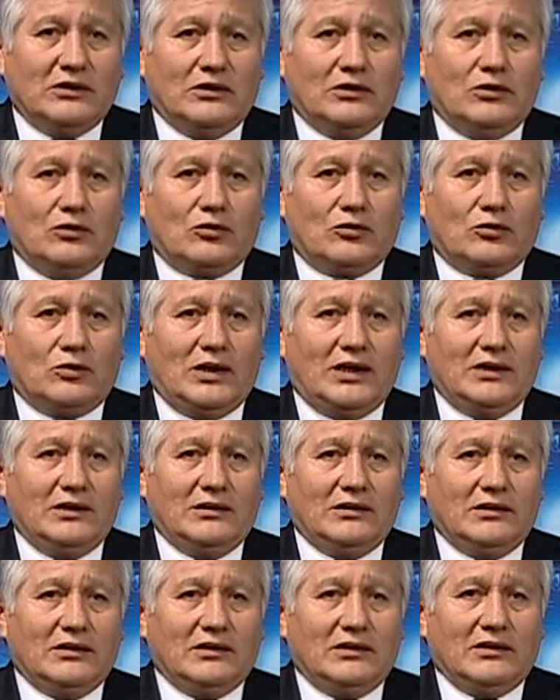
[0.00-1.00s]
lo
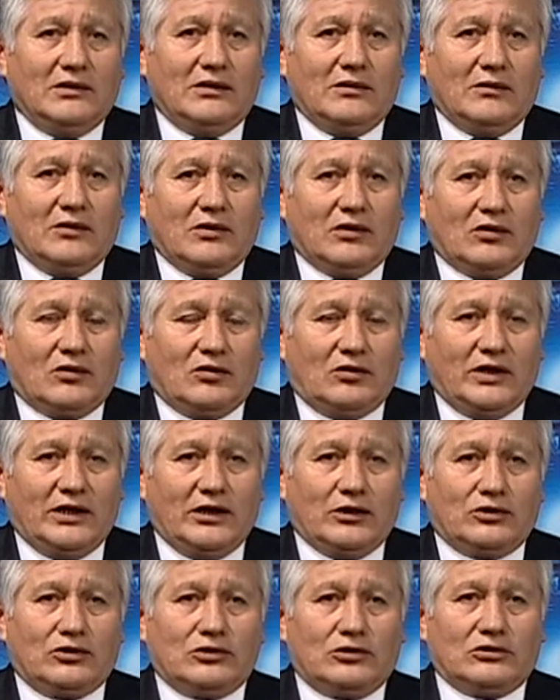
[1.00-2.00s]
cual con
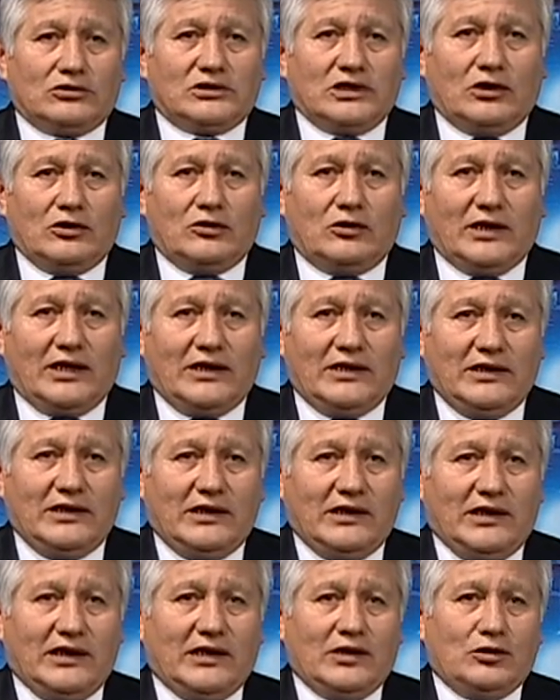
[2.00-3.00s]
esto se
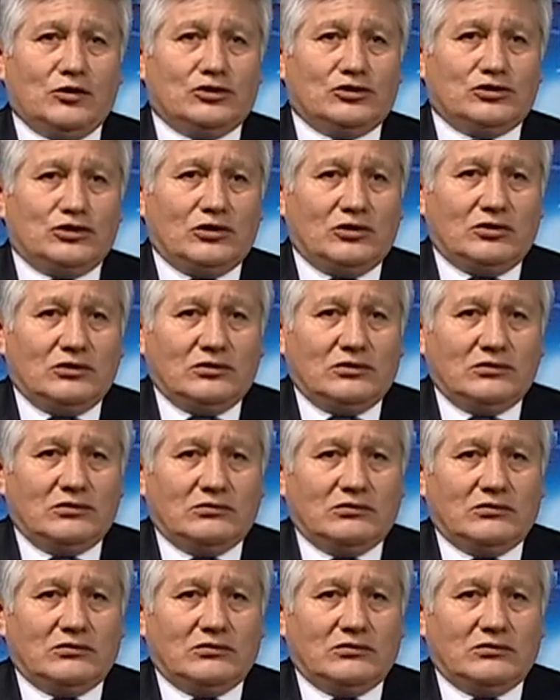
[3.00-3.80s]
lograría la inclusión